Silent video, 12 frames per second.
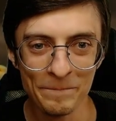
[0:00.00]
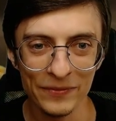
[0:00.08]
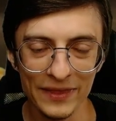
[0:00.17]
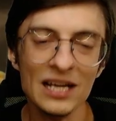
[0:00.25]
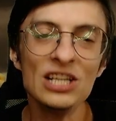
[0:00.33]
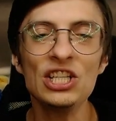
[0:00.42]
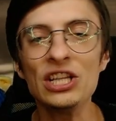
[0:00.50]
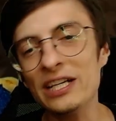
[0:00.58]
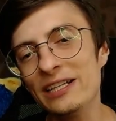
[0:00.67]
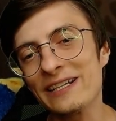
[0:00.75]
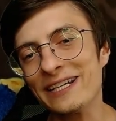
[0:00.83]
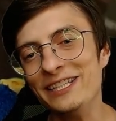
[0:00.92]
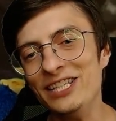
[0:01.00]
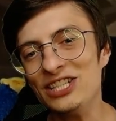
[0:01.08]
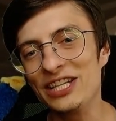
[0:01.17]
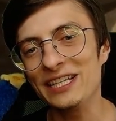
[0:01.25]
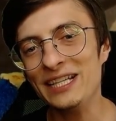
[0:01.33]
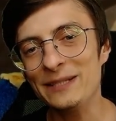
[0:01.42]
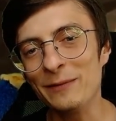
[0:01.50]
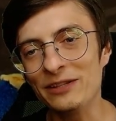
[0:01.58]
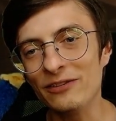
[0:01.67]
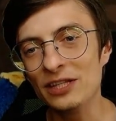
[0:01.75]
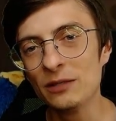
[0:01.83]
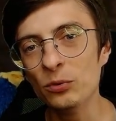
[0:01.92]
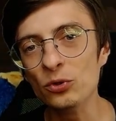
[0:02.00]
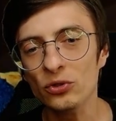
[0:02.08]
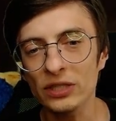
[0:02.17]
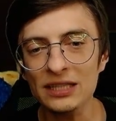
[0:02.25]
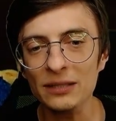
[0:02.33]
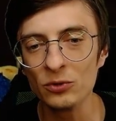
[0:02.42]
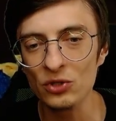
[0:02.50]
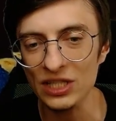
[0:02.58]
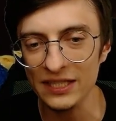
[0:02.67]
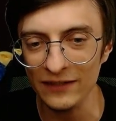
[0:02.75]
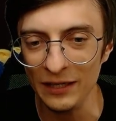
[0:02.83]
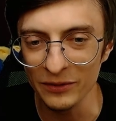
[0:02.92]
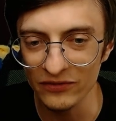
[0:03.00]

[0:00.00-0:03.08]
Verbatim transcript: Дальше трейлер, конечно, я досматривать не буду, это мы уже с вами